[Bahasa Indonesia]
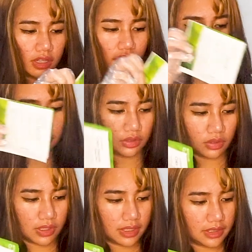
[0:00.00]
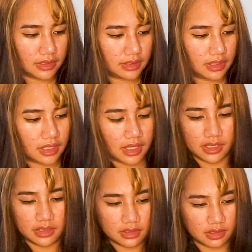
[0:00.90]
langsung keluarin isinya
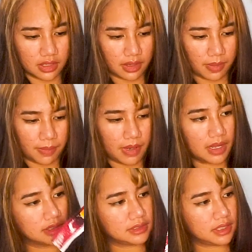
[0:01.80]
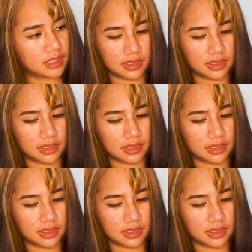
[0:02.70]
gak ada apa-apa lagi sih